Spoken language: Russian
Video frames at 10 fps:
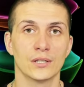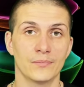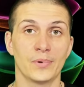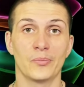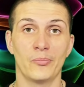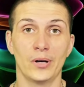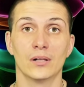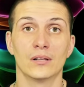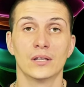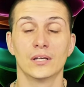
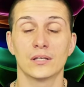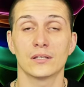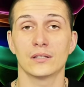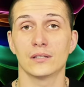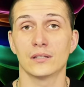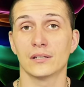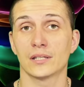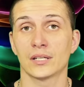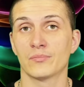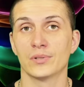PayPal. И
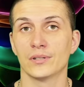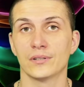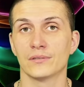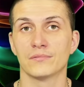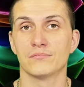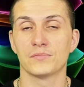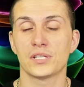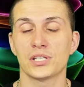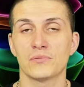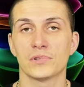как бы с
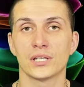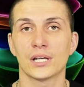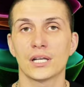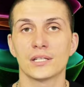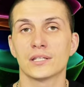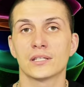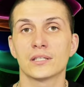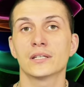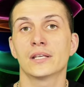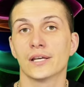этим нареканий
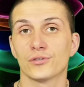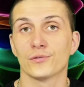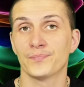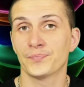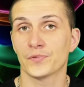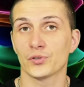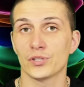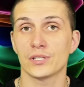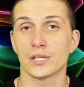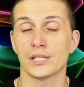никаких нету. То
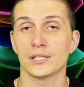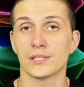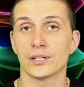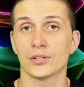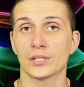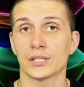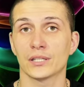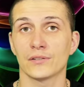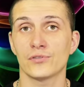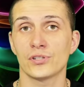есть они знают, как
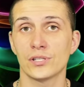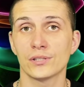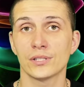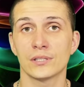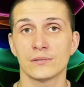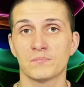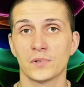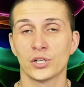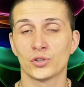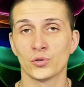это все сделать,
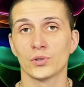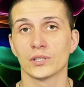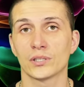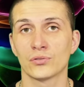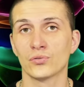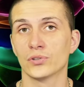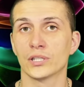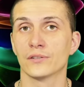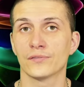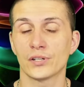готовят какую-то
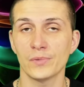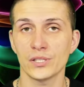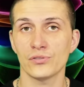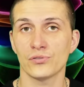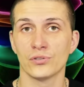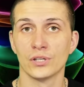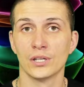информацию,